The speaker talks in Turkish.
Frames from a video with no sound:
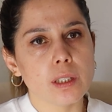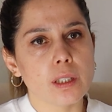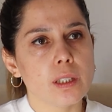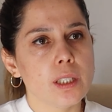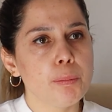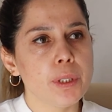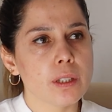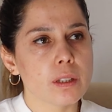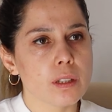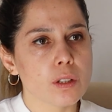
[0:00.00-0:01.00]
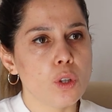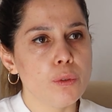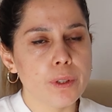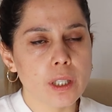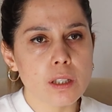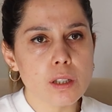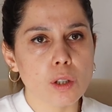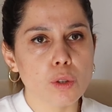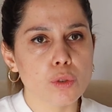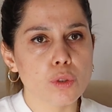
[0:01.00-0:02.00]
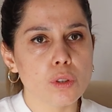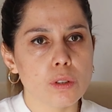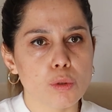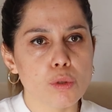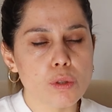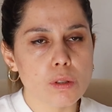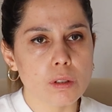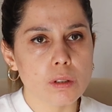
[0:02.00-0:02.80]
E, ya bir e, konferans salonu, düğün,